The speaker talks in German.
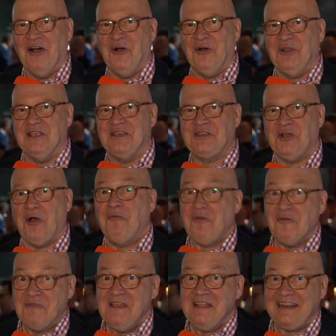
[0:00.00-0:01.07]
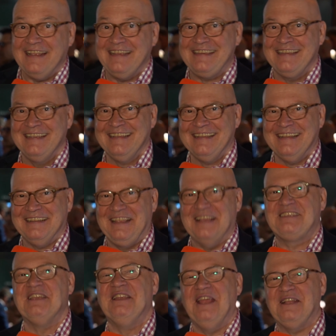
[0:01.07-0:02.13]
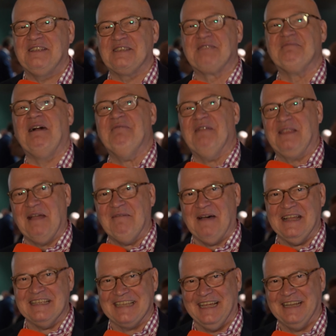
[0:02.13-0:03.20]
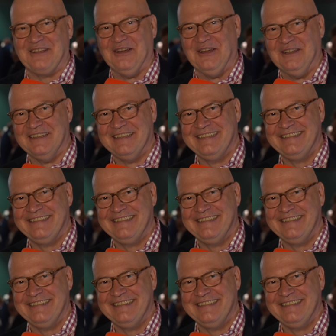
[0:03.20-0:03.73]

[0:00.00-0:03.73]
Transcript: Und ich hoffe wirklich, dass Sie nächstes Mal mit dabei sein können.